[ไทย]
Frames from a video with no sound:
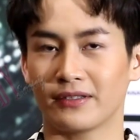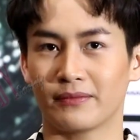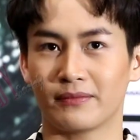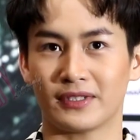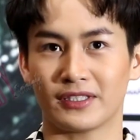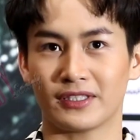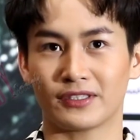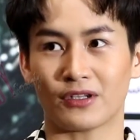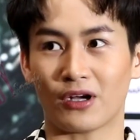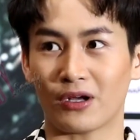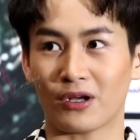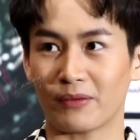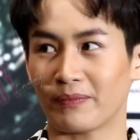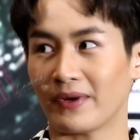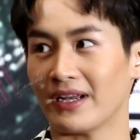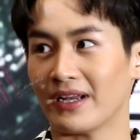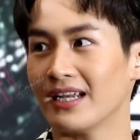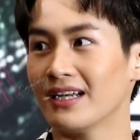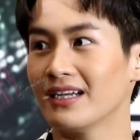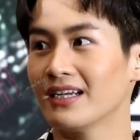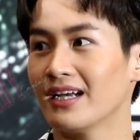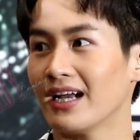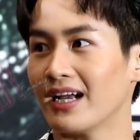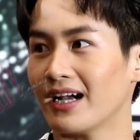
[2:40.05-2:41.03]
มันสอนไป
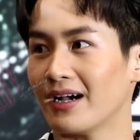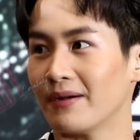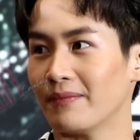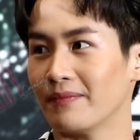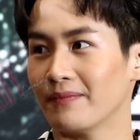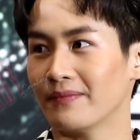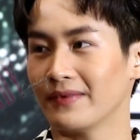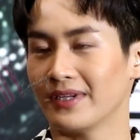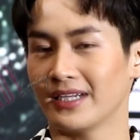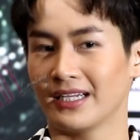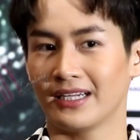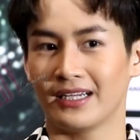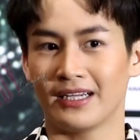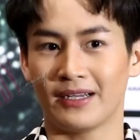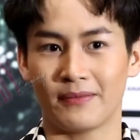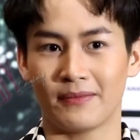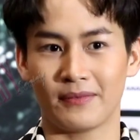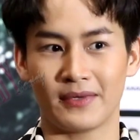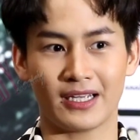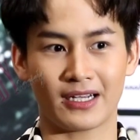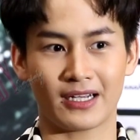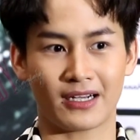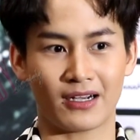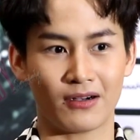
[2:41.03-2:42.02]
เรื่อย ๆ ครับ
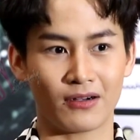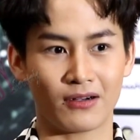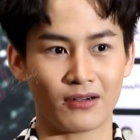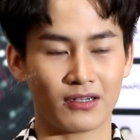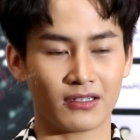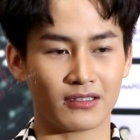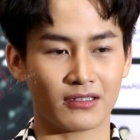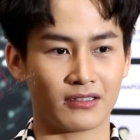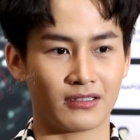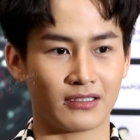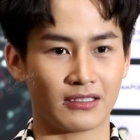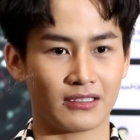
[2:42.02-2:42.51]
พี่เขาก็